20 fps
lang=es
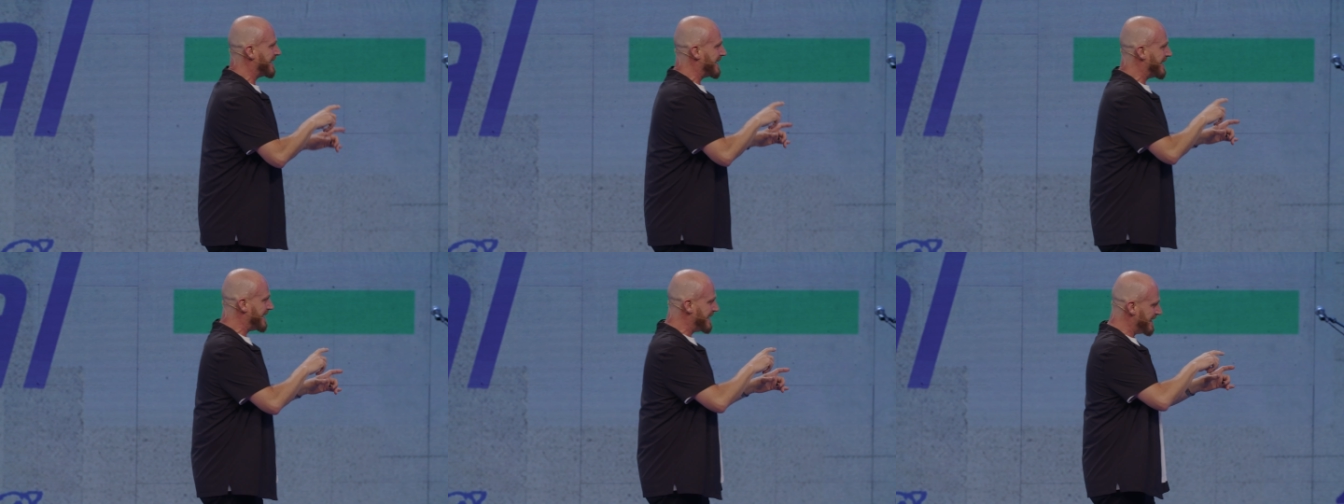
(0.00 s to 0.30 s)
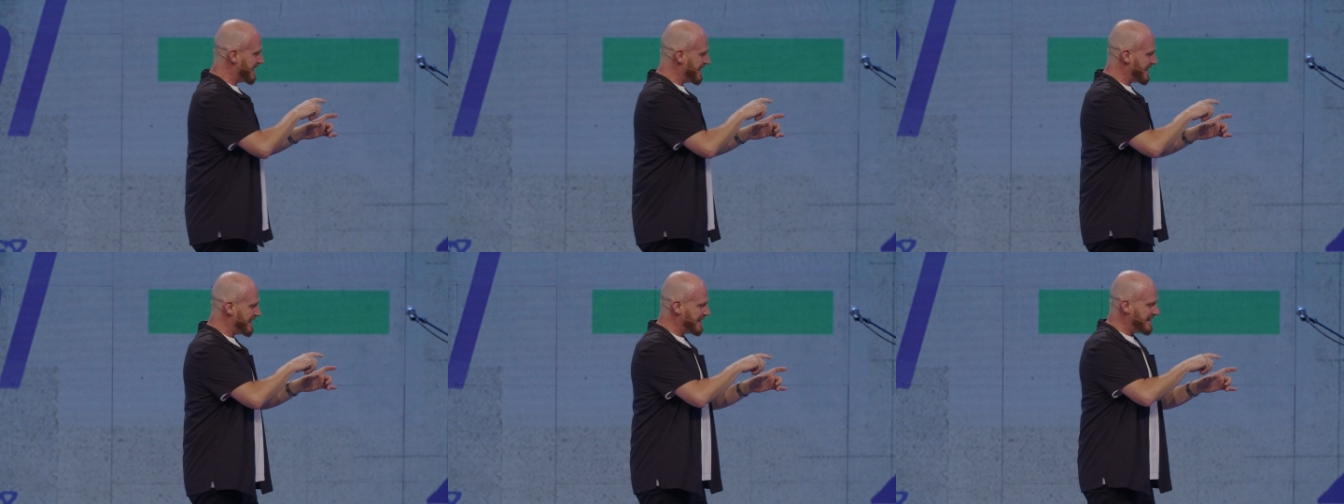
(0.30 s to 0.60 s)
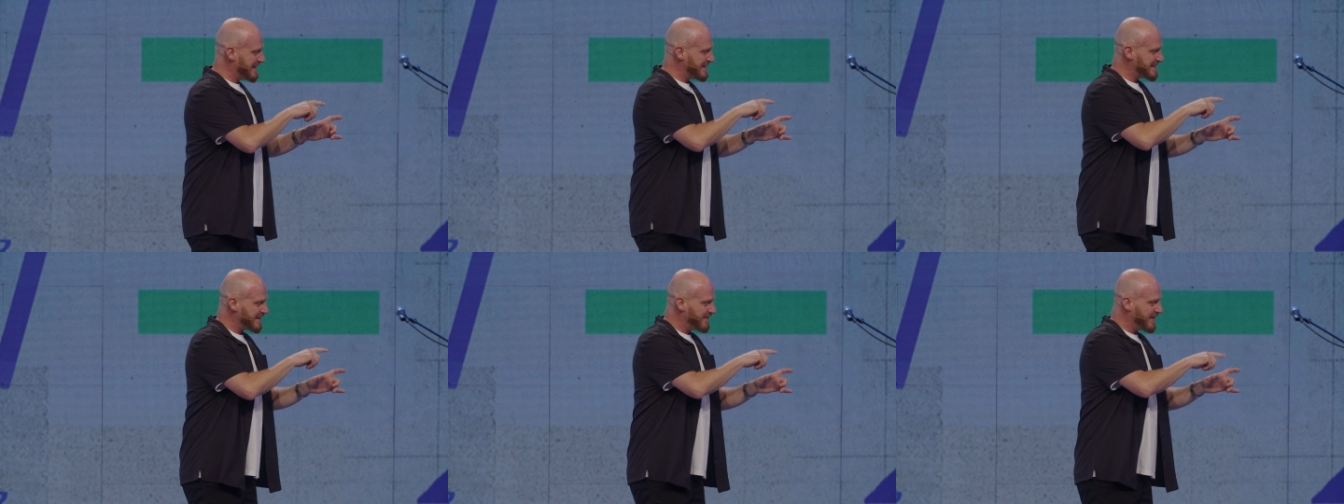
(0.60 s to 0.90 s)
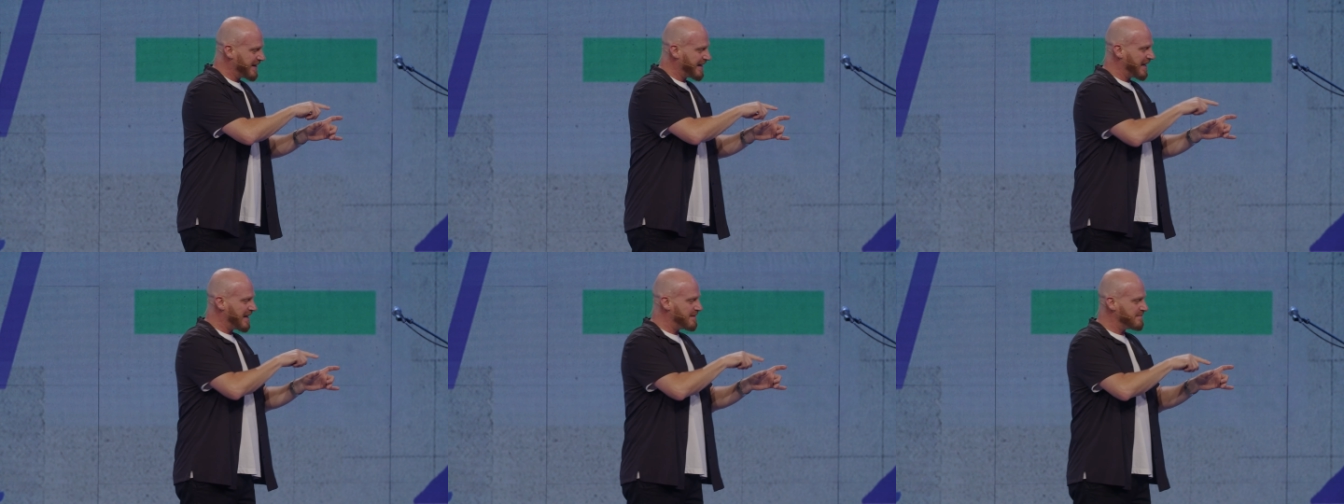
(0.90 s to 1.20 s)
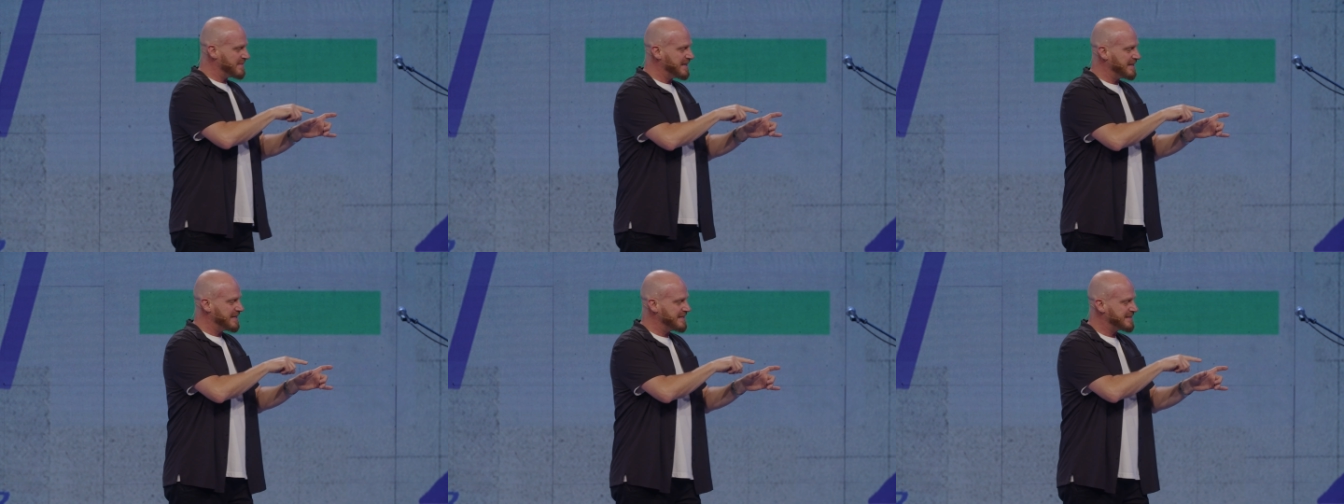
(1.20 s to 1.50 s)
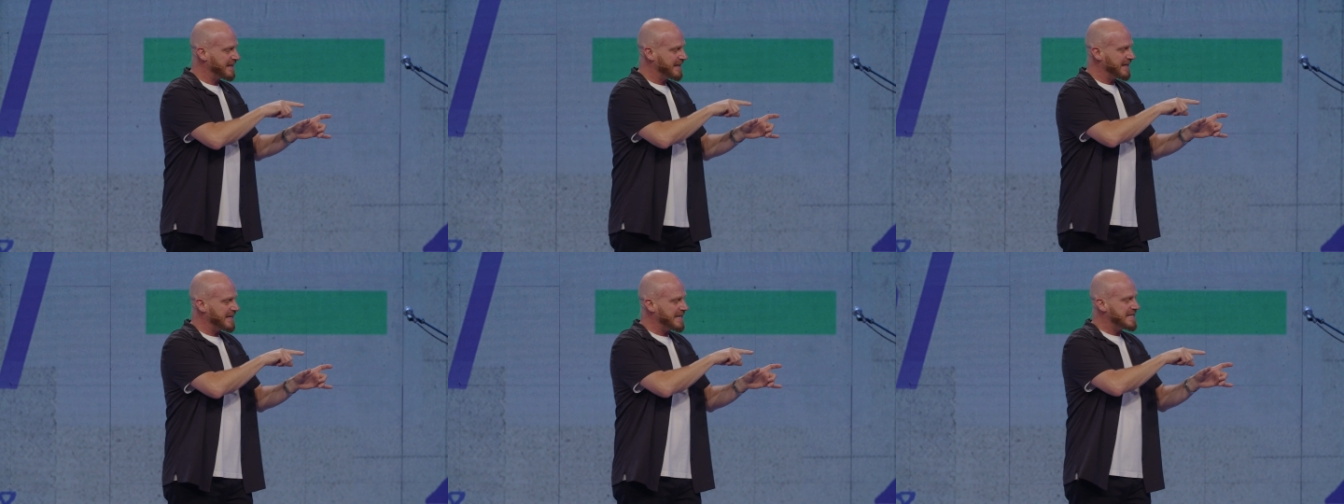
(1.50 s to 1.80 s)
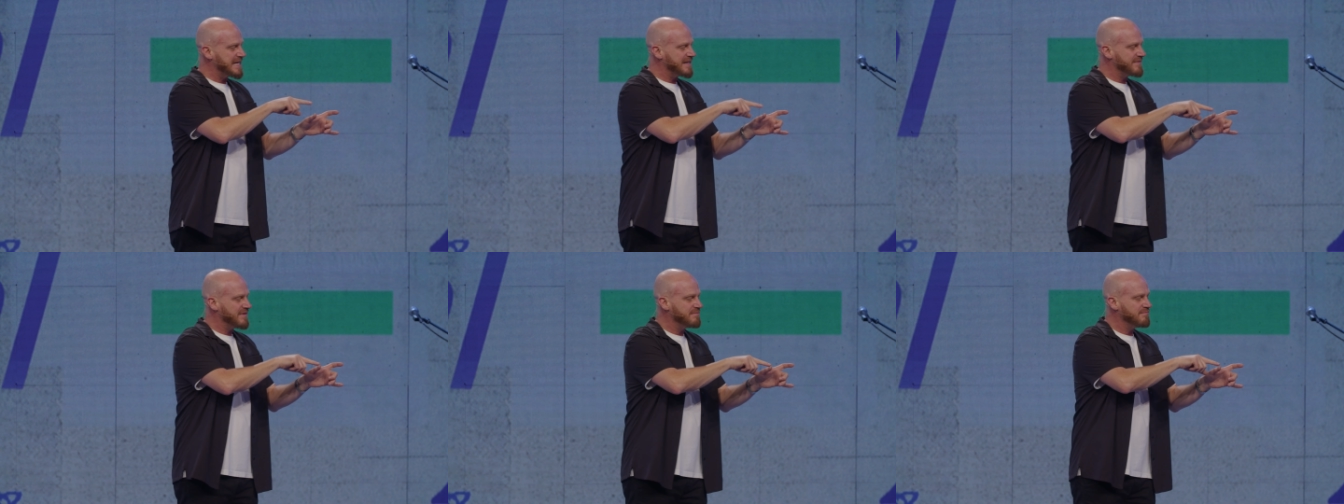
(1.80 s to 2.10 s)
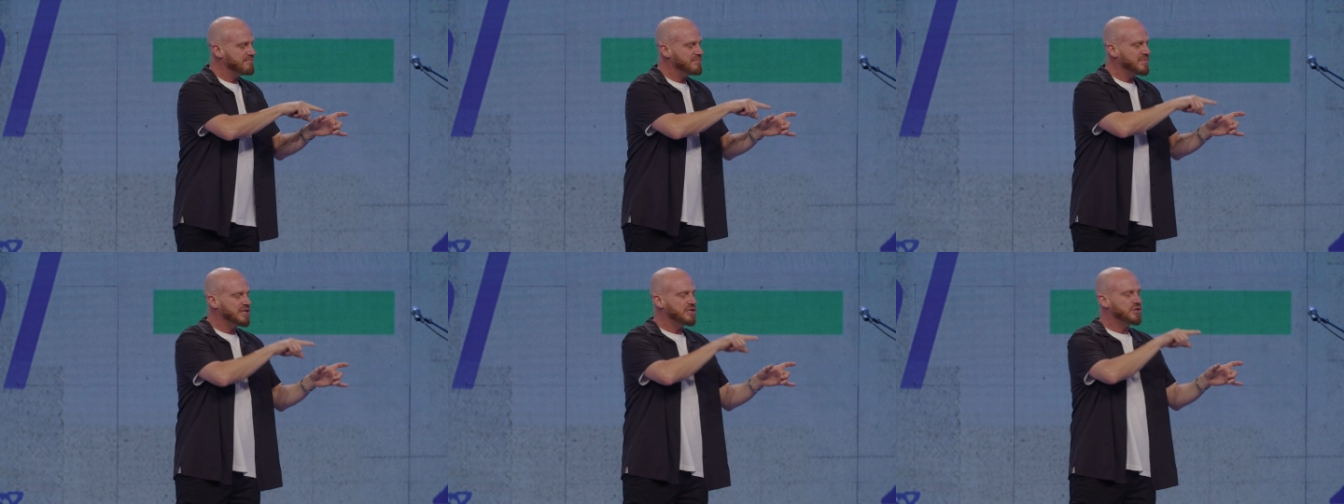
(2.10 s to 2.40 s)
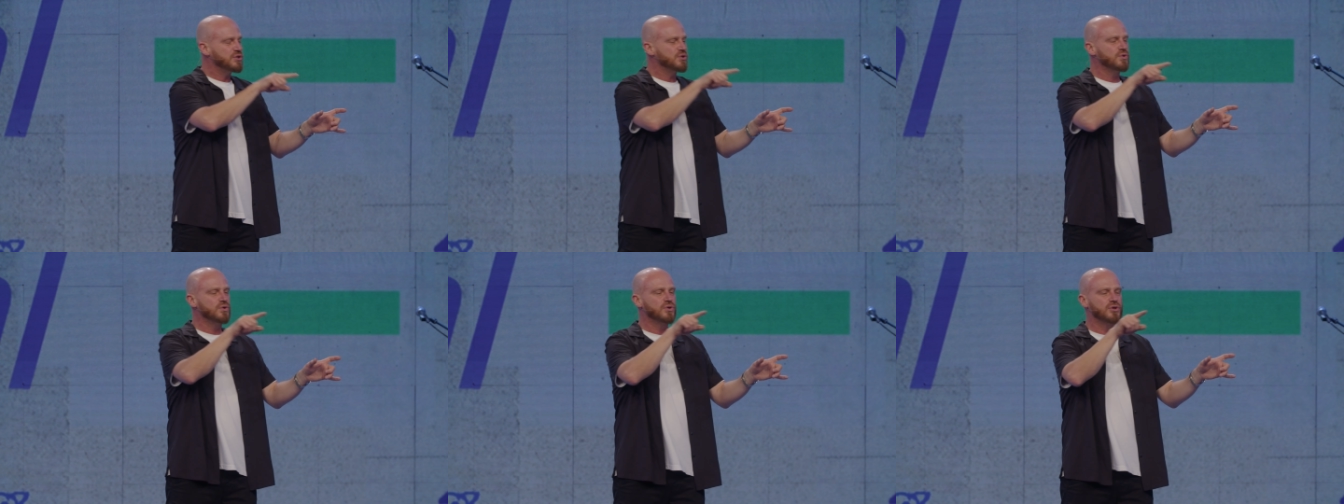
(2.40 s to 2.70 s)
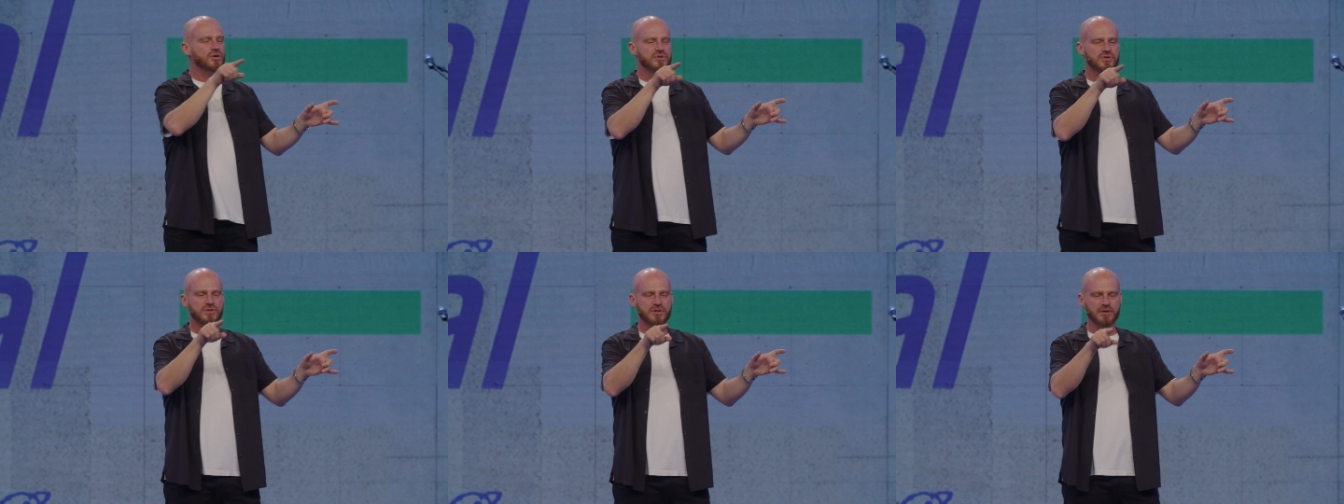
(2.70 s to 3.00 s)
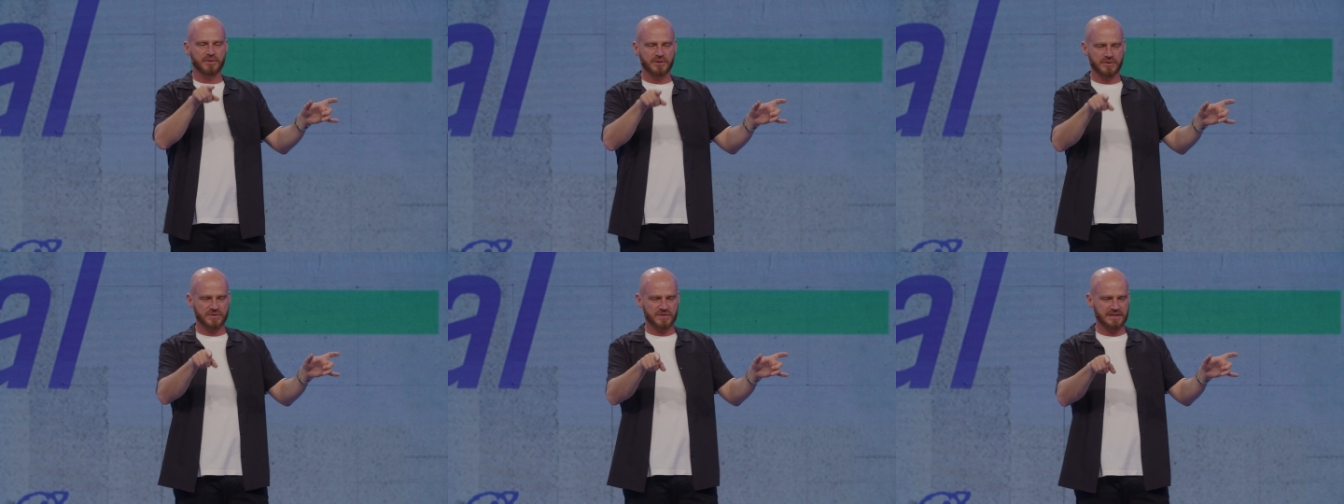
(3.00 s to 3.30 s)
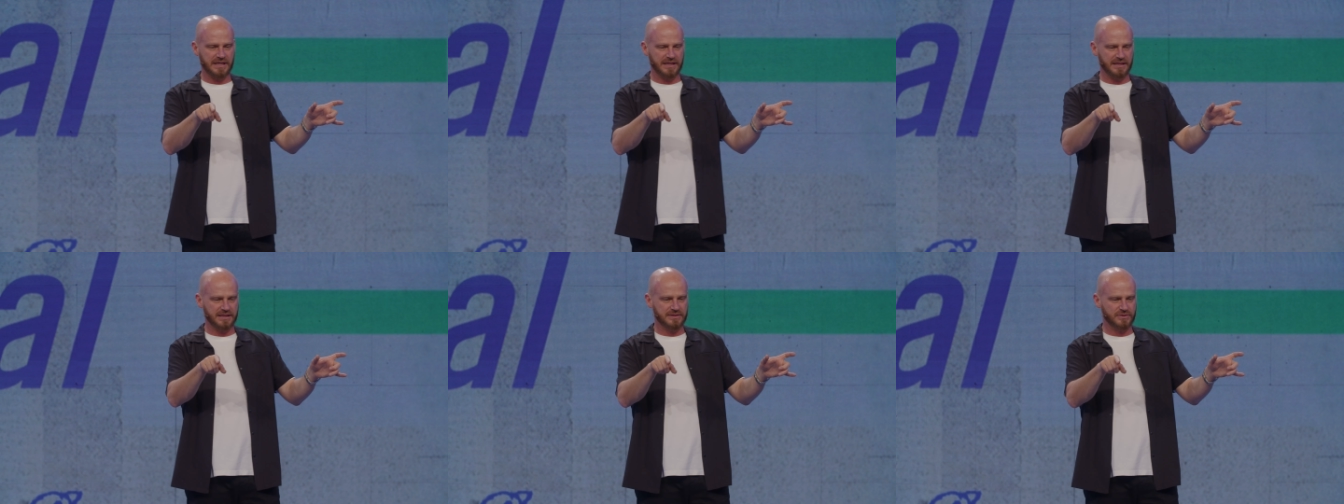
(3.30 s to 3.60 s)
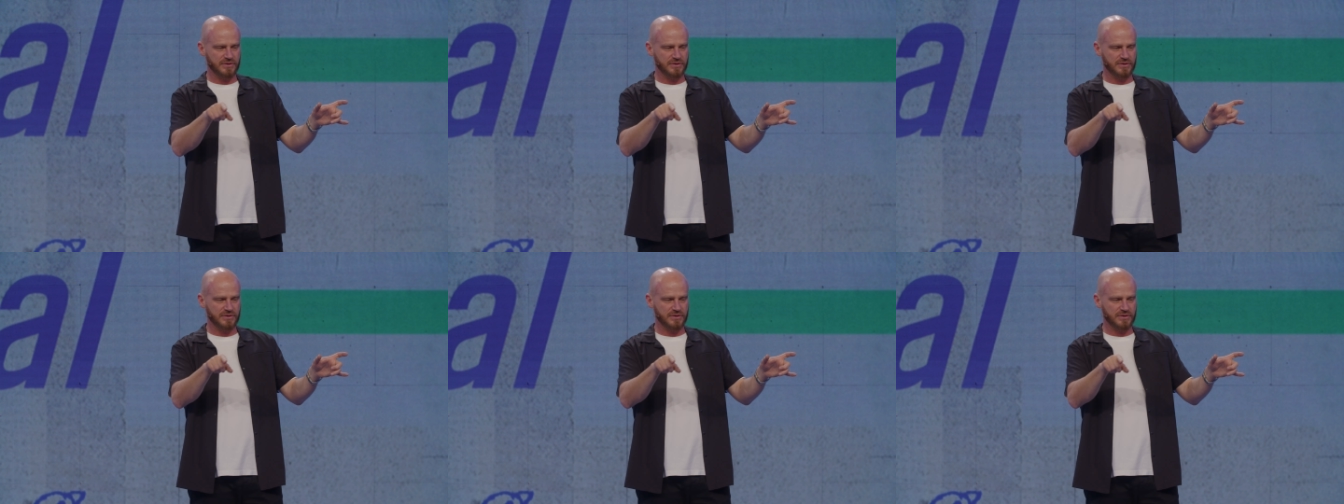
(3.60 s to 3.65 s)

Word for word: Y, dice, vengan a mí, dice, y lleven mi yugo sobre ustedes.